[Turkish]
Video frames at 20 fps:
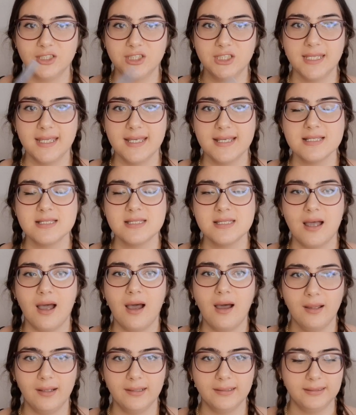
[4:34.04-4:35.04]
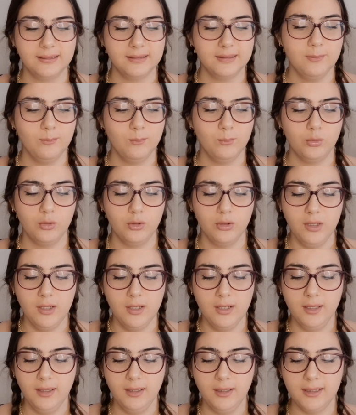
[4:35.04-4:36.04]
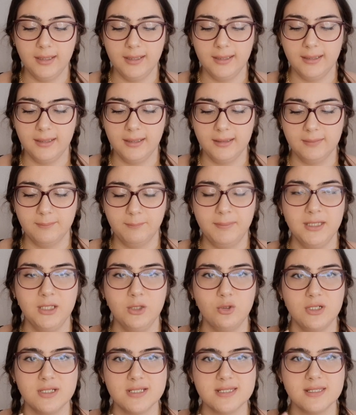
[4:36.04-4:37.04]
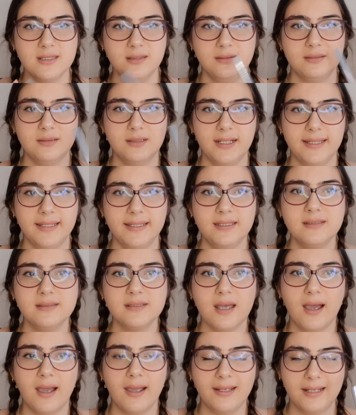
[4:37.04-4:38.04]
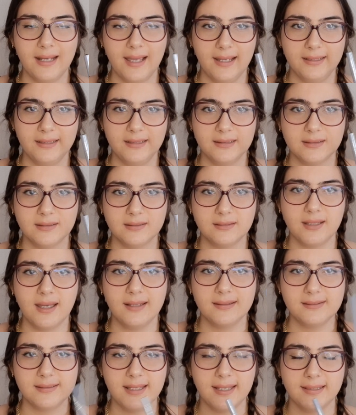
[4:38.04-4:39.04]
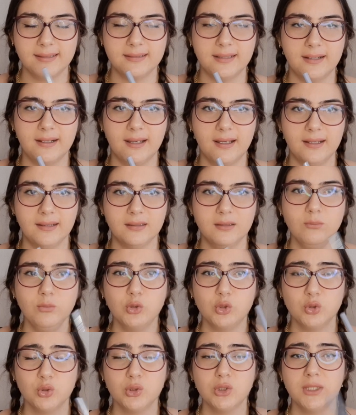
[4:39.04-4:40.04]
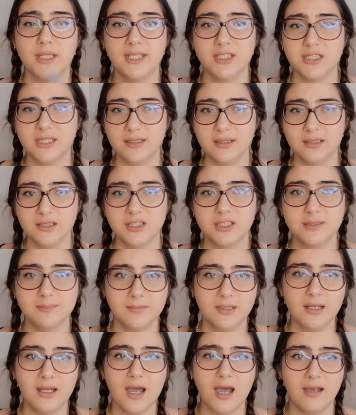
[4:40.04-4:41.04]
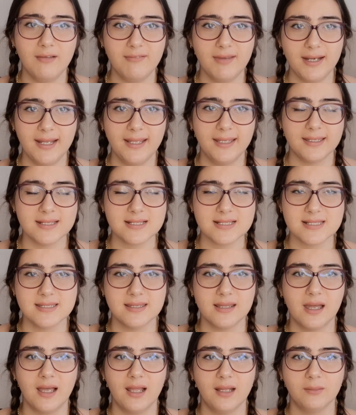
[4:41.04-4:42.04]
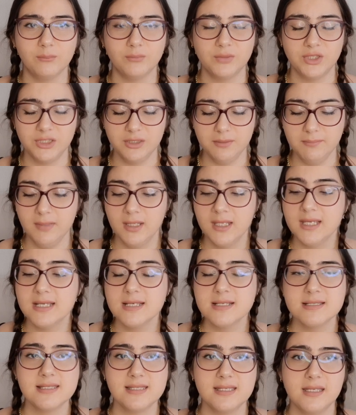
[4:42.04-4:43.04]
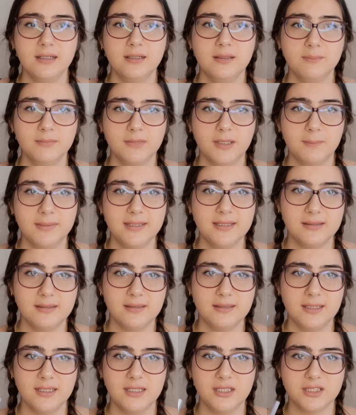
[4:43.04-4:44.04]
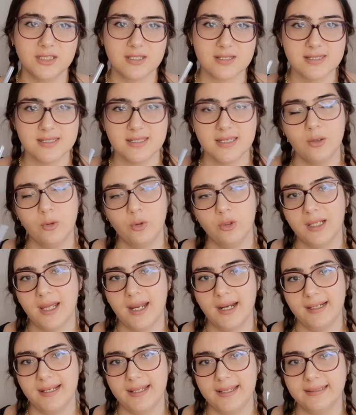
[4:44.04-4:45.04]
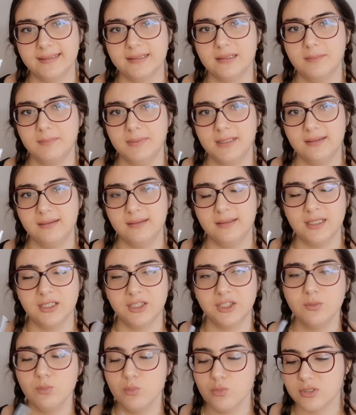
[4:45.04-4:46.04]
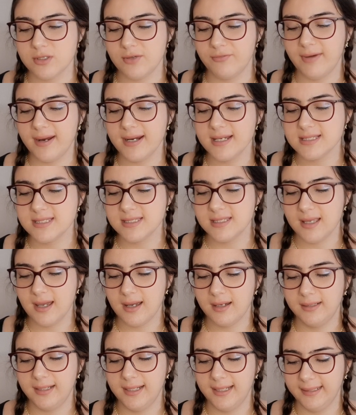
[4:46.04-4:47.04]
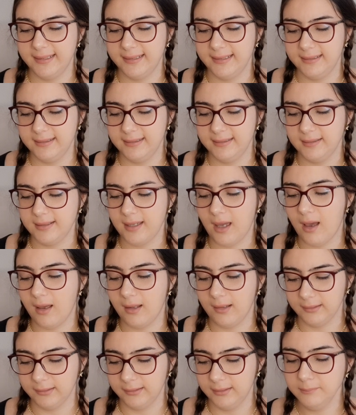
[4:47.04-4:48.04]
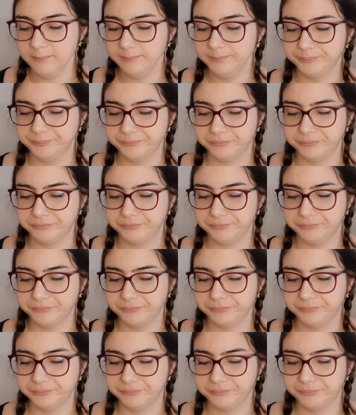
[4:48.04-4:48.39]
kez aldığım bu e, ee, Biolis'in Drag It Eyeliner'ından tekrar aldım. Çünkü geçen alışımda kahverengisini almışım. Siyahım da bittiği için, siyah olan rengi de bittiği için bu sefer siyah rengini aldım.